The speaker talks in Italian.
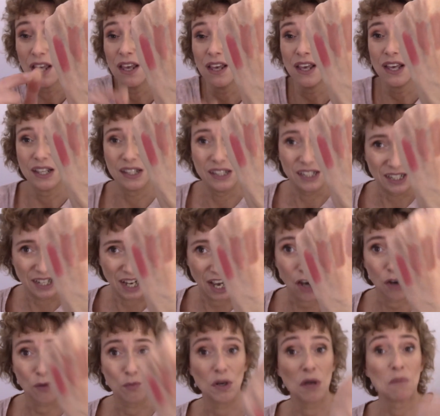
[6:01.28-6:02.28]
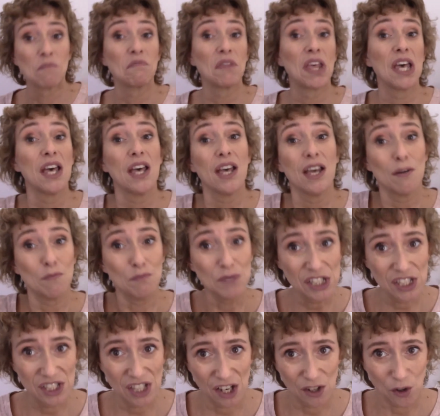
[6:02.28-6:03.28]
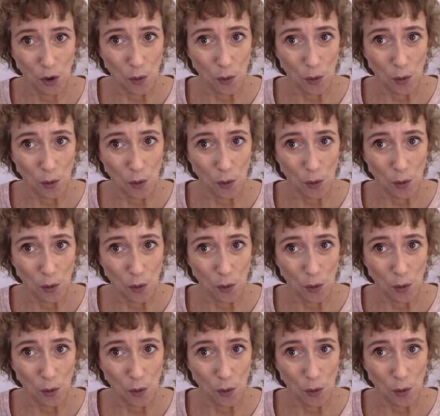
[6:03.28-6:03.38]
di Nabla. Mi stanno